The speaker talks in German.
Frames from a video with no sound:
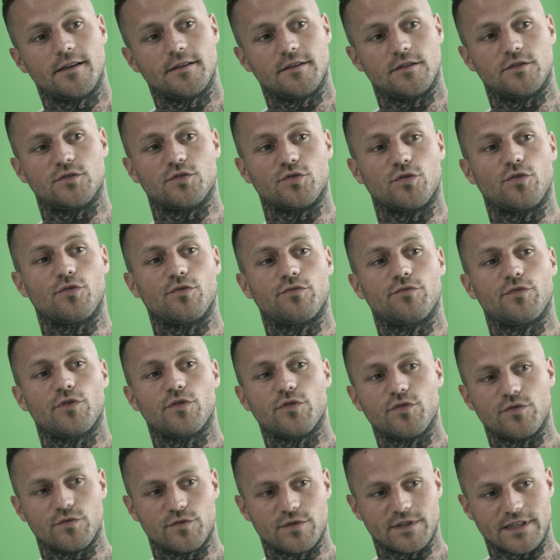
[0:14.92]
so
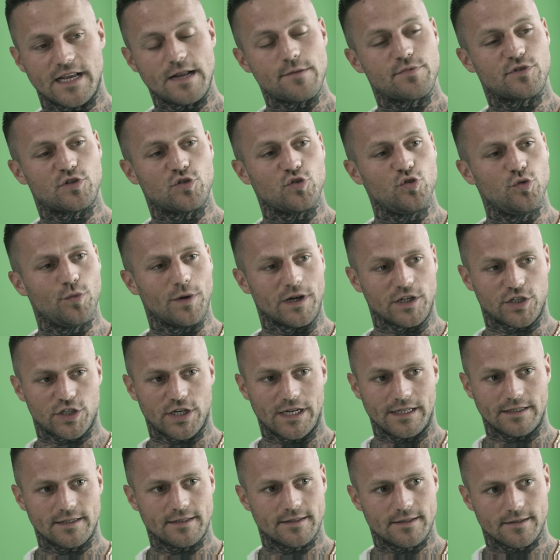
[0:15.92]
selbst
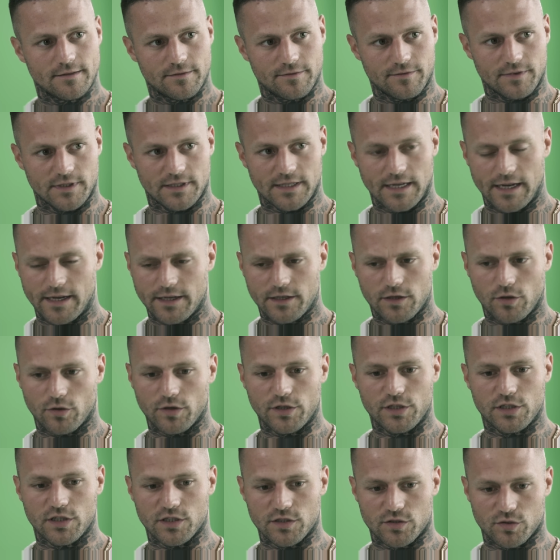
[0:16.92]
überschätzt, was eigentlich auch
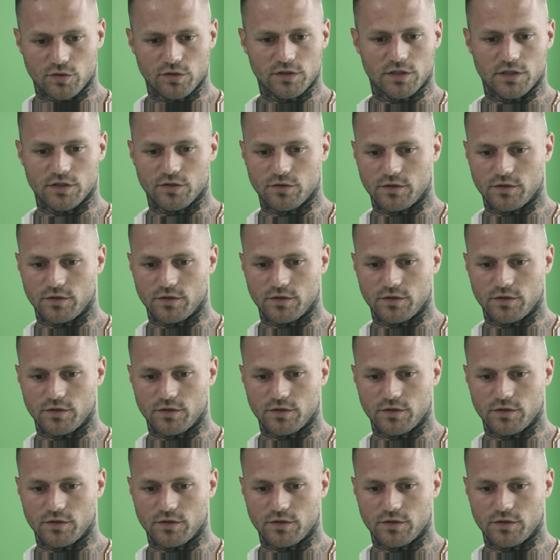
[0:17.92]
nicht gesund ist.